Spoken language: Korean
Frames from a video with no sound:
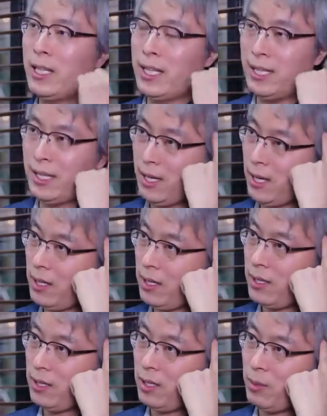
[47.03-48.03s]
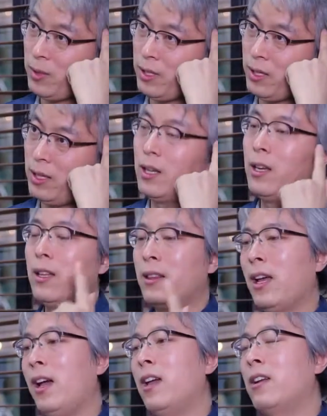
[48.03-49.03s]
기대라는 게 생깁니다.
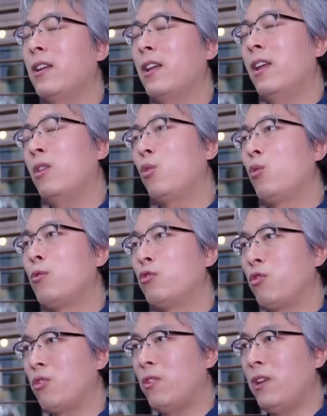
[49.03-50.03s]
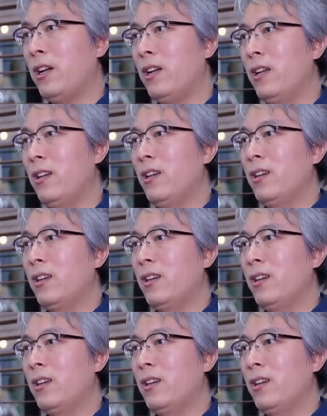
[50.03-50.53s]
나에게 도움을 줄 거야.